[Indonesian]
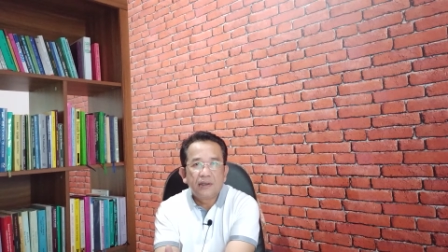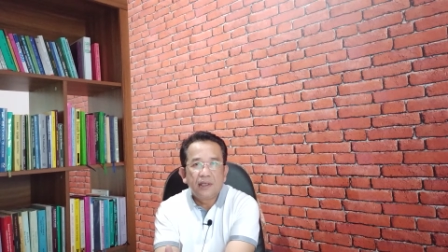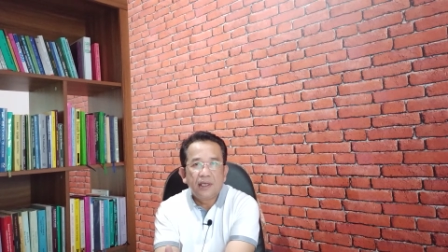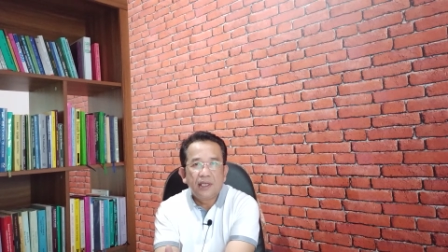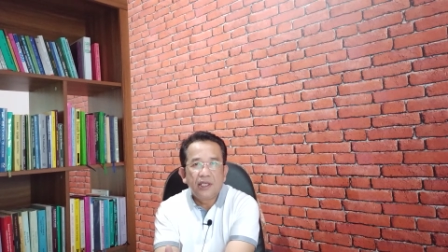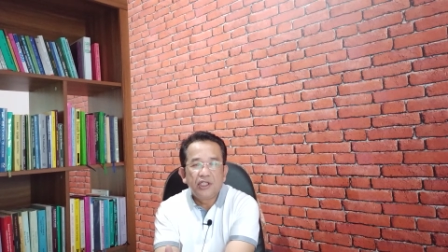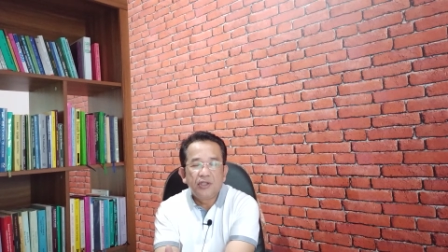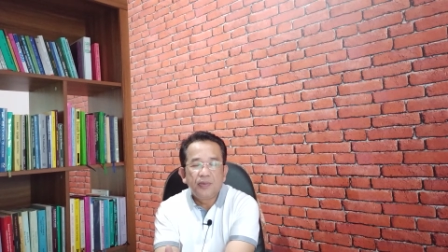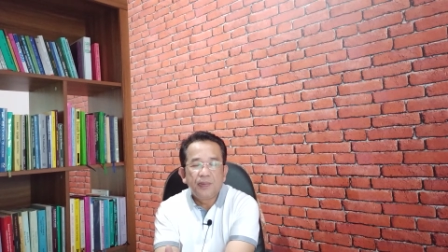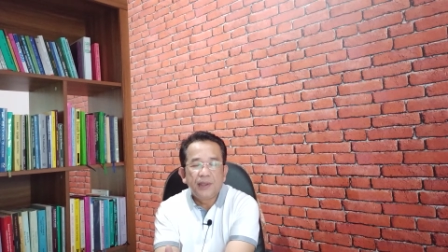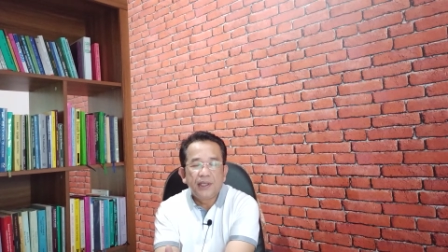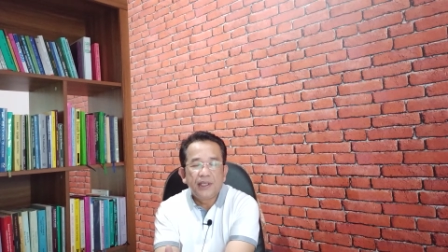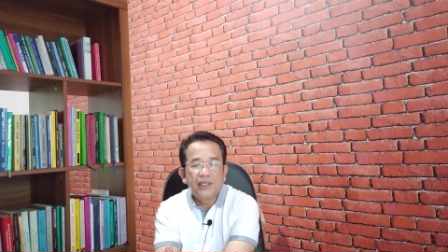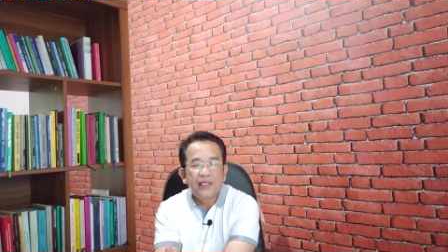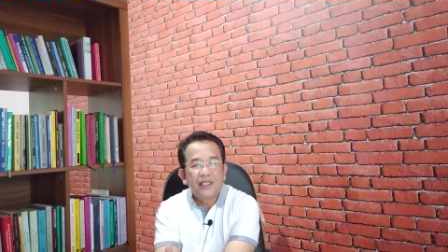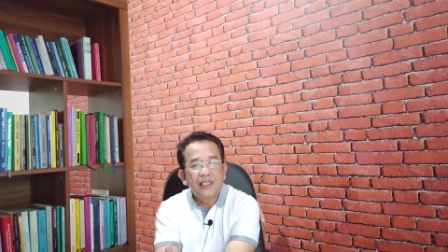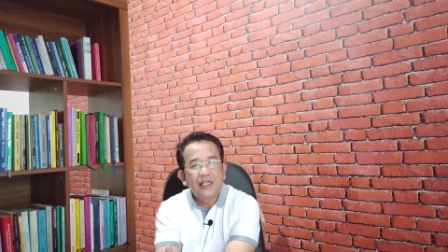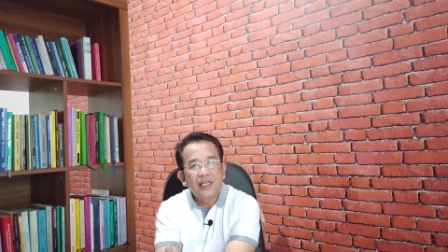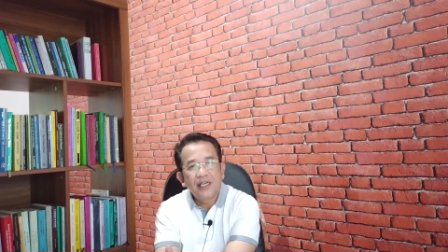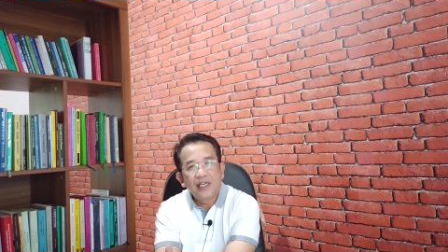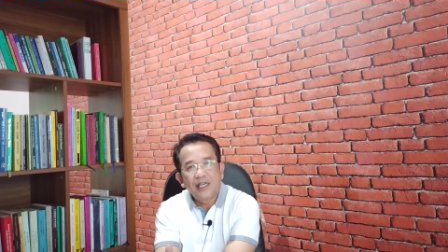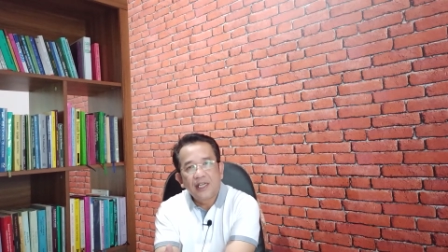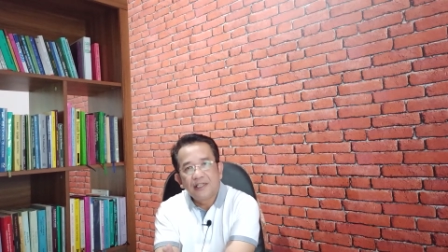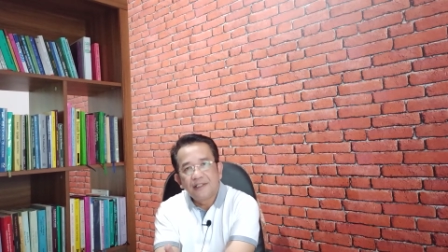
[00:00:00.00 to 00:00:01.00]
lay
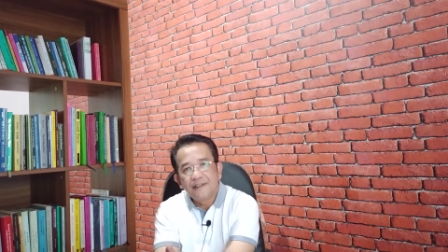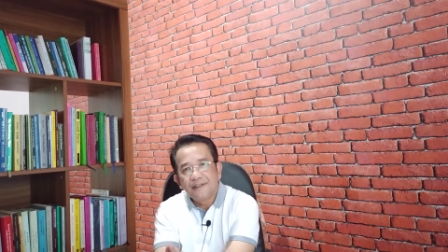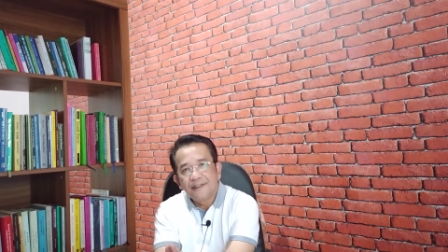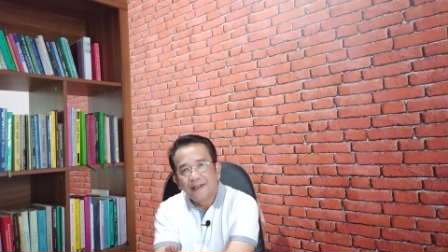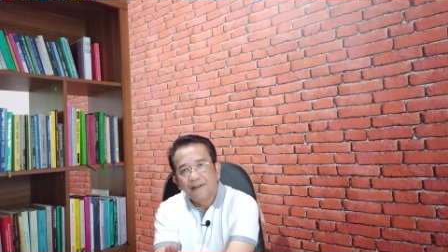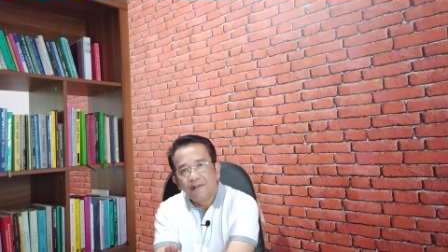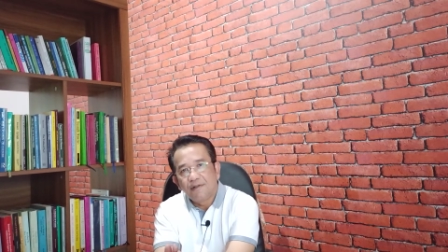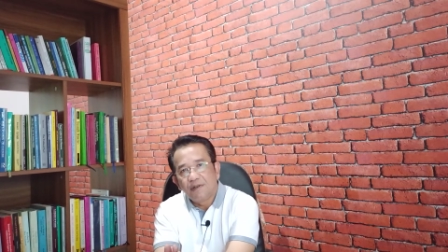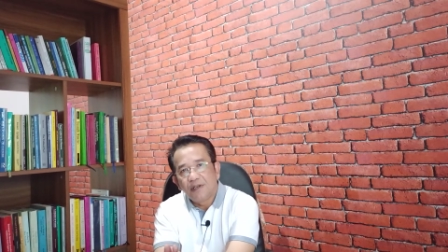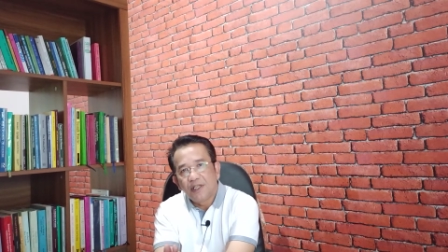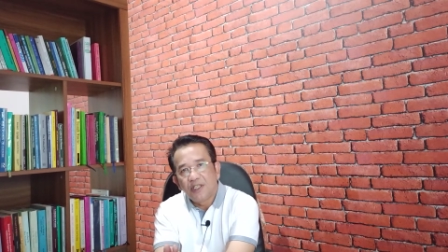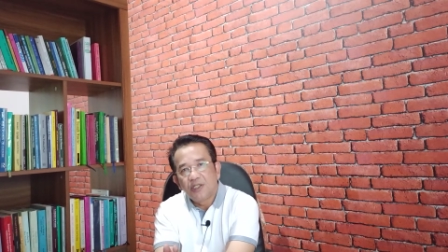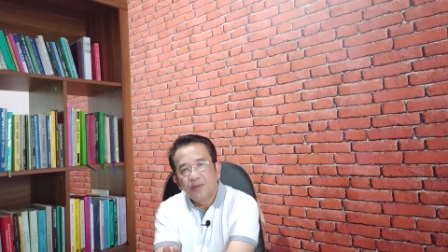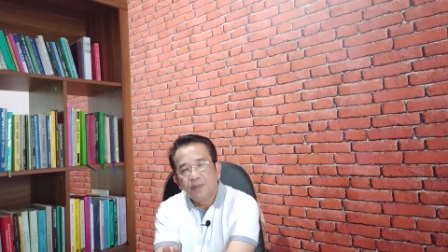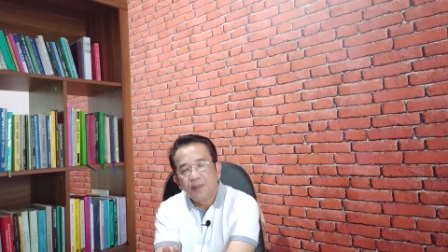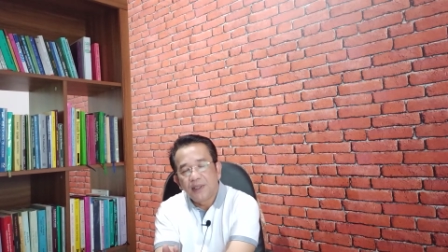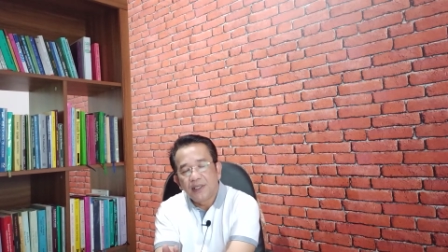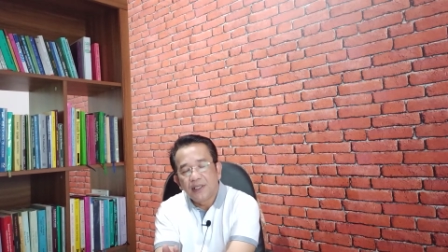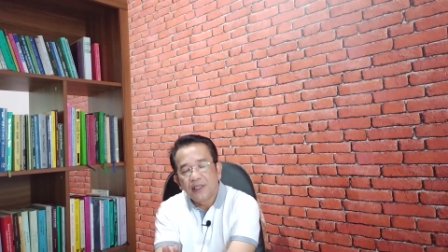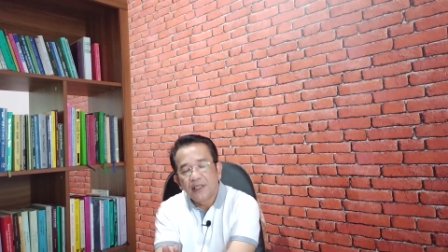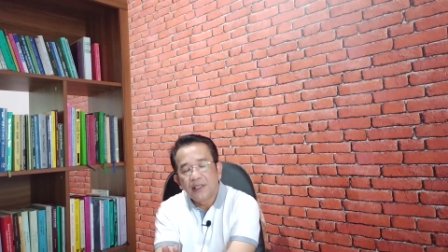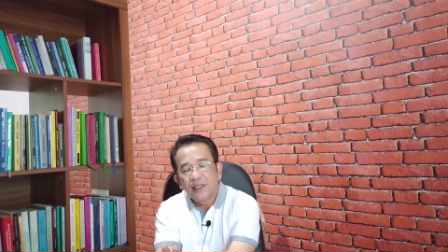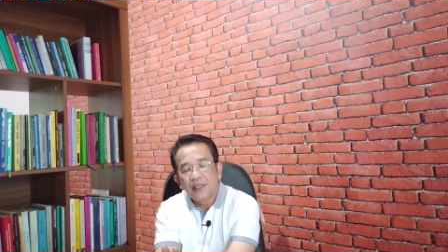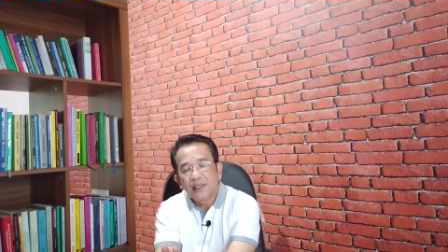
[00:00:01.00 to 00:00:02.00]
speaker dan calon lay
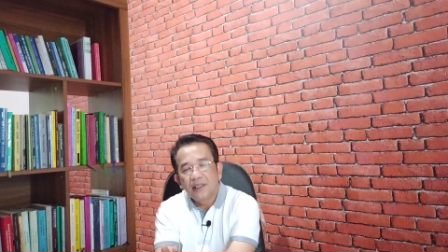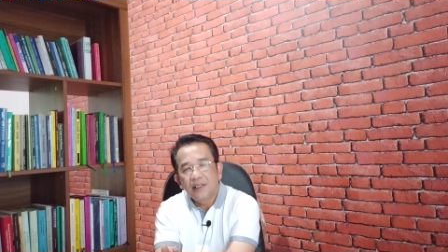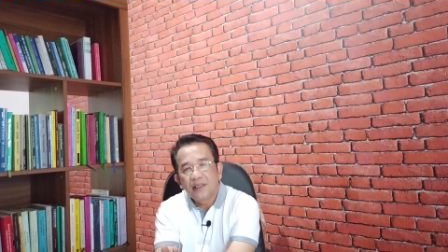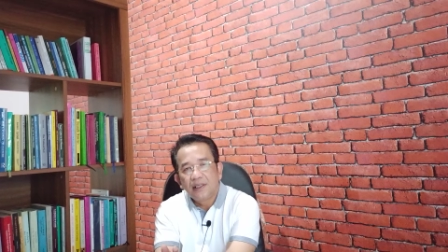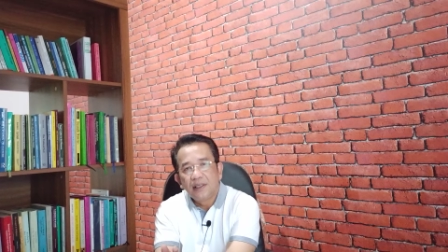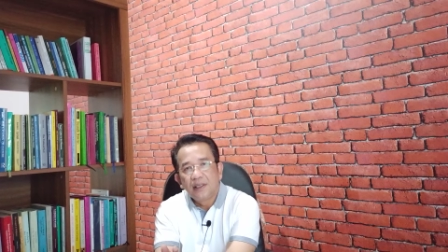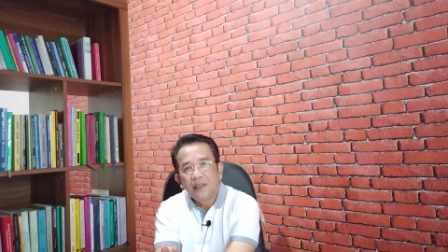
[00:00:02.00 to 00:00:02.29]
speaker,